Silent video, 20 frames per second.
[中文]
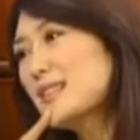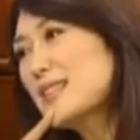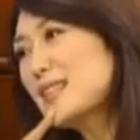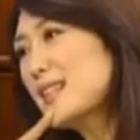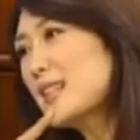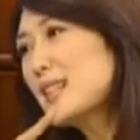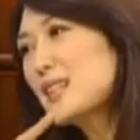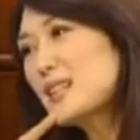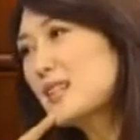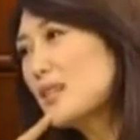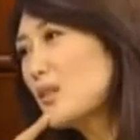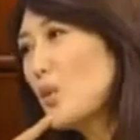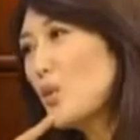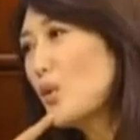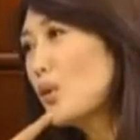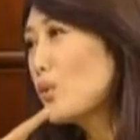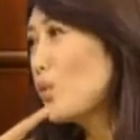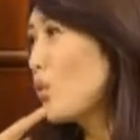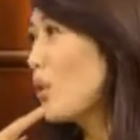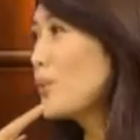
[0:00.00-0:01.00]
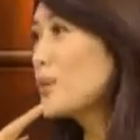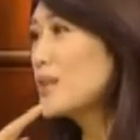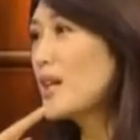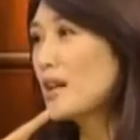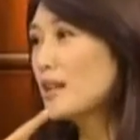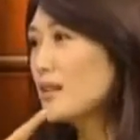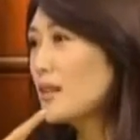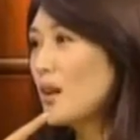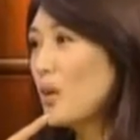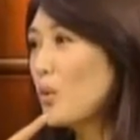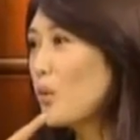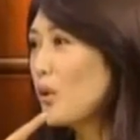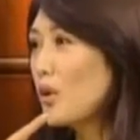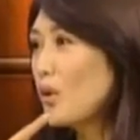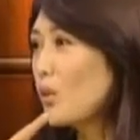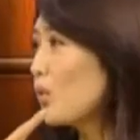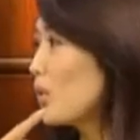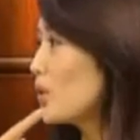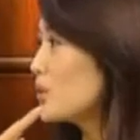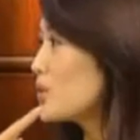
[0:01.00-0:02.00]
这个我我不晓得，
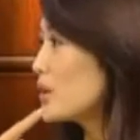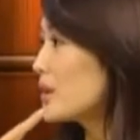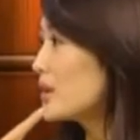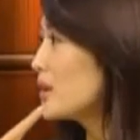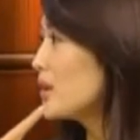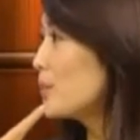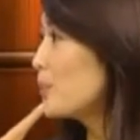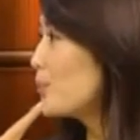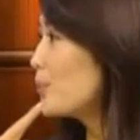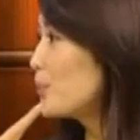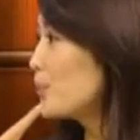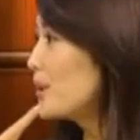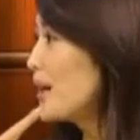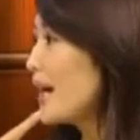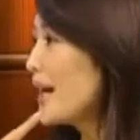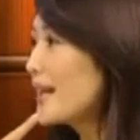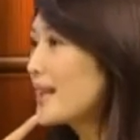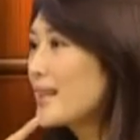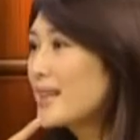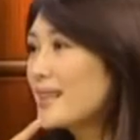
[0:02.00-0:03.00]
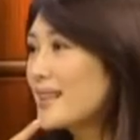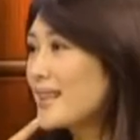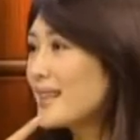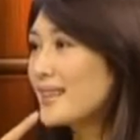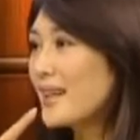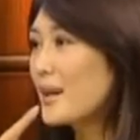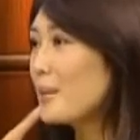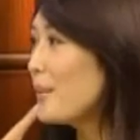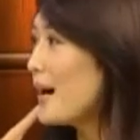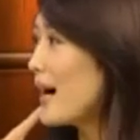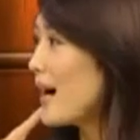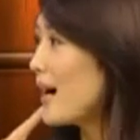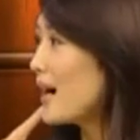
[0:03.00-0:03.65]
我我觉得不太可能